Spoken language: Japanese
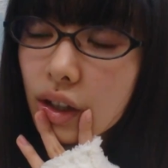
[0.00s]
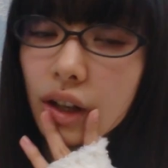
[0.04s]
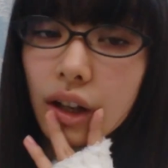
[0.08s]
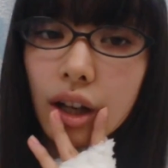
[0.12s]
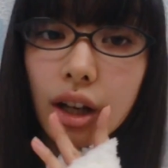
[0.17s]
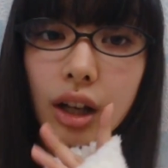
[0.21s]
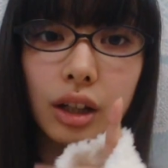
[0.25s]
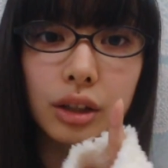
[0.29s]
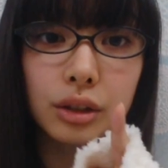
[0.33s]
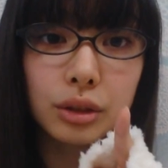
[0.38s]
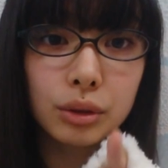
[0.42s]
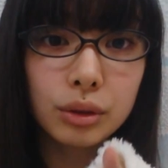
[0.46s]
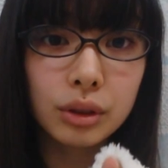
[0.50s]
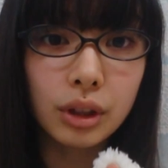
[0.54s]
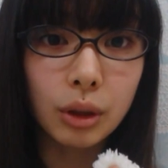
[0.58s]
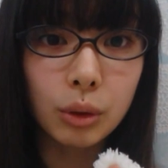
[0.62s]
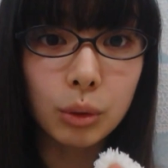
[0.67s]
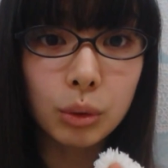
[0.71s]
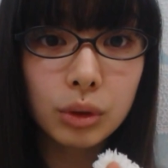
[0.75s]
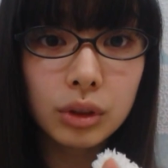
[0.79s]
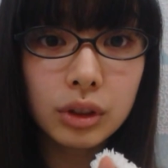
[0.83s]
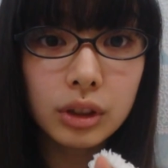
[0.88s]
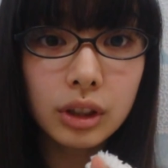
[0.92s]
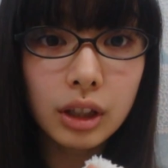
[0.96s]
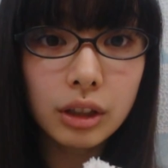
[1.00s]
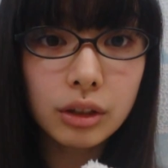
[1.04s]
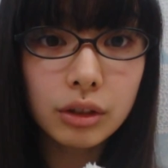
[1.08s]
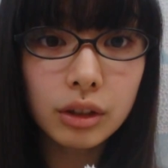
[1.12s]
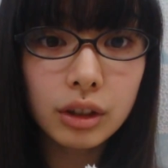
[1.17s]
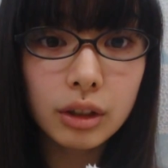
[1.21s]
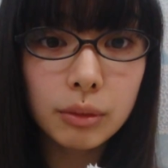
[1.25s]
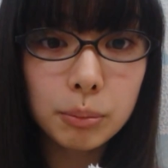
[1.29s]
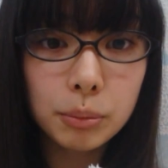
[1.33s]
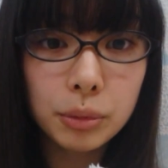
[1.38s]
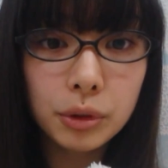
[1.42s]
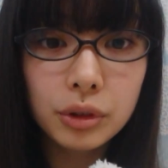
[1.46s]
あそうだ「
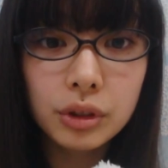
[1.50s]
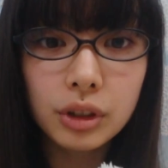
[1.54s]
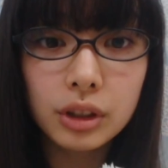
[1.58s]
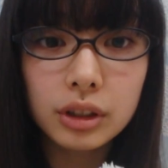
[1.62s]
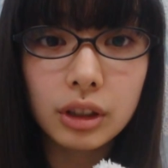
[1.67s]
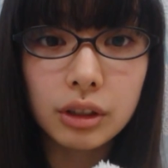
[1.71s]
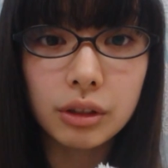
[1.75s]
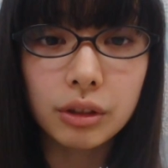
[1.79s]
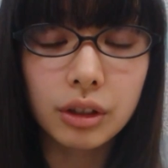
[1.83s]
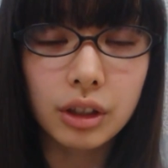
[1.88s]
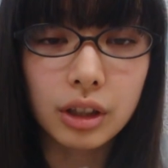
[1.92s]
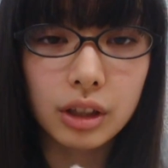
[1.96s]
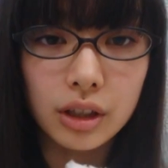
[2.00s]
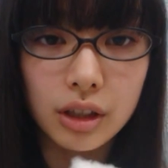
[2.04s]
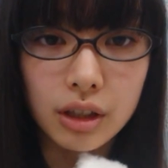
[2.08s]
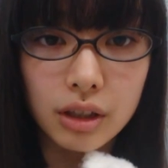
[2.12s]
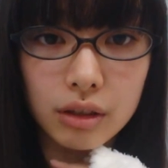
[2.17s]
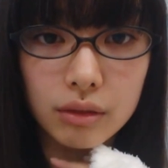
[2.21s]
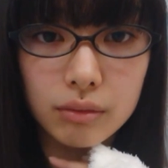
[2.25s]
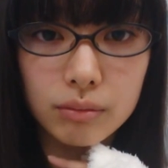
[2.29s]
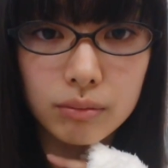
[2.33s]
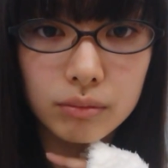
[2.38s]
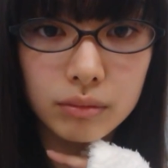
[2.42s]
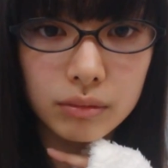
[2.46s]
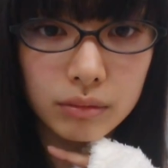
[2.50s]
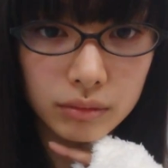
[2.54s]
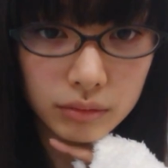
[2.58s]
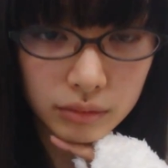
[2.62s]
オンライトニッポン」出た時に